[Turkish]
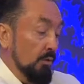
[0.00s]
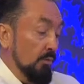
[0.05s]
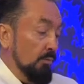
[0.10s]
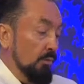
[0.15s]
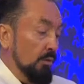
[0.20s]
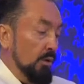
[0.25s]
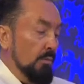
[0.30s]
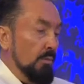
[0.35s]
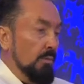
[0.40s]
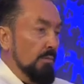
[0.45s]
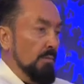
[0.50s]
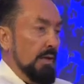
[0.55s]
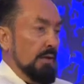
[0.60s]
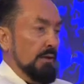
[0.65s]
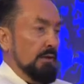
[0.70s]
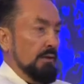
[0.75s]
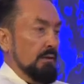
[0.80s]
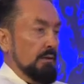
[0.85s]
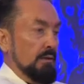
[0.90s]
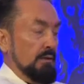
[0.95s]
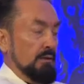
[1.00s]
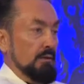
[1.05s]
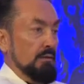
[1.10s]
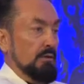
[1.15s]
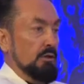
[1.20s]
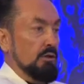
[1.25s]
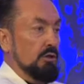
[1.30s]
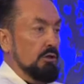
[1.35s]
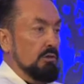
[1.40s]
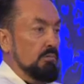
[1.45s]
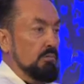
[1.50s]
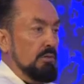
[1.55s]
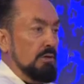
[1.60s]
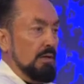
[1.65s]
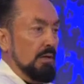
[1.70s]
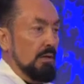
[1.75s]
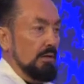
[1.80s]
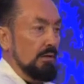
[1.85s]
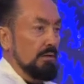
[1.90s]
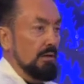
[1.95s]
Böyle bir Mehdi'nin hiçbir
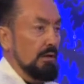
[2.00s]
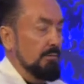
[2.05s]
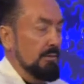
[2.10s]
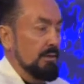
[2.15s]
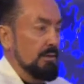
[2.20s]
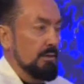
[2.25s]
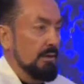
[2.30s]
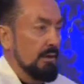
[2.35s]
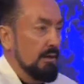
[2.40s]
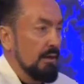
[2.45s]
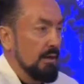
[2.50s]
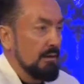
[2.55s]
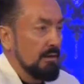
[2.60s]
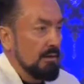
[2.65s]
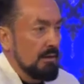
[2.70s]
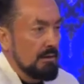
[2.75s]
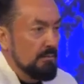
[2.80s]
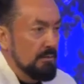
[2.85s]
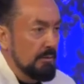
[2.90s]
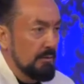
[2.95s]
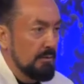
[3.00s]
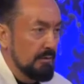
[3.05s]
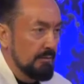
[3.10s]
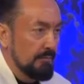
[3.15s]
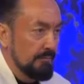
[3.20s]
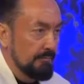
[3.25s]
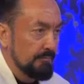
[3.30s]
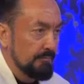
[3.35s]
şekilde gelmeyeceğini herkes bilir.